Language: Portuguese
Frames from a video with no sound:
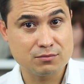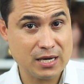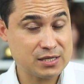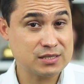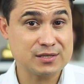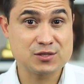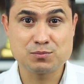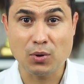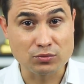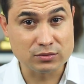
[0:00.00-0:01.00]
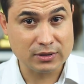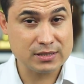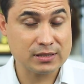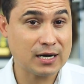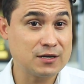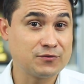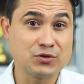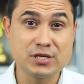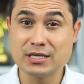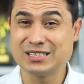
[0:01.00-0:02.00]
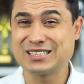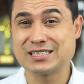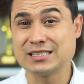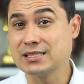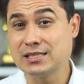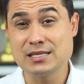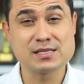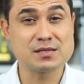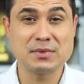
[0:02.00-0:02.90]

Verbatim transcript: mechas nas pontas, californiana, sanqui,